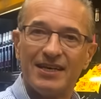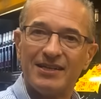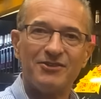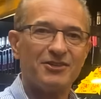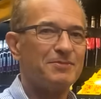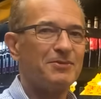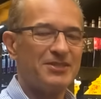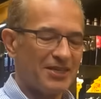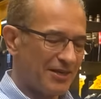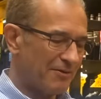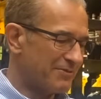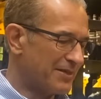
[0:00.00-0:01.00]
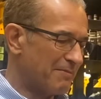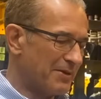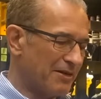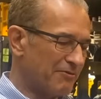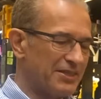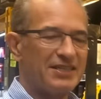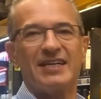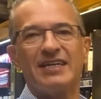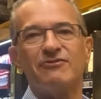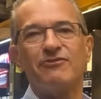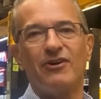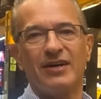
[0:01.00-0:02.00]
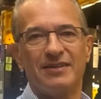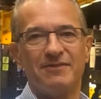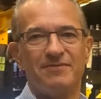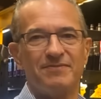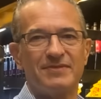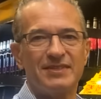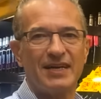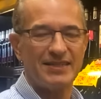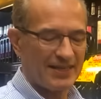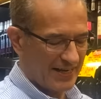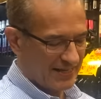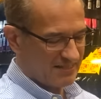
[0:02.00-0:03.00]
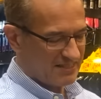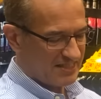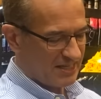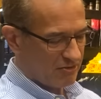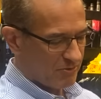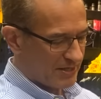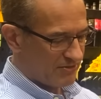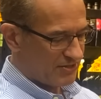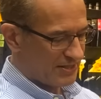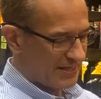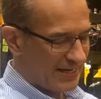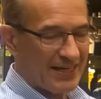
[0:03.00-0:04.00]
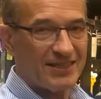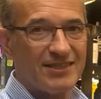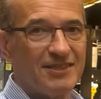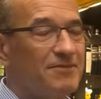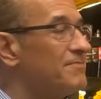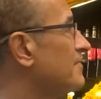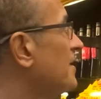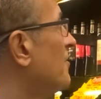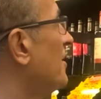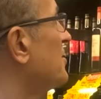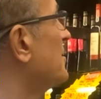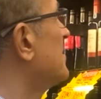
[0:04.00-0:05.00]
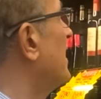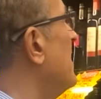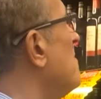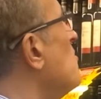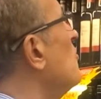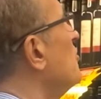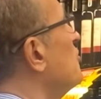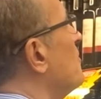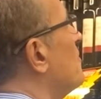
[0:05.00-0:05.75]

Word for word: 2019 também eu vou deixar de fora. Já tem 5 anos de idade, e eu acho que já é muito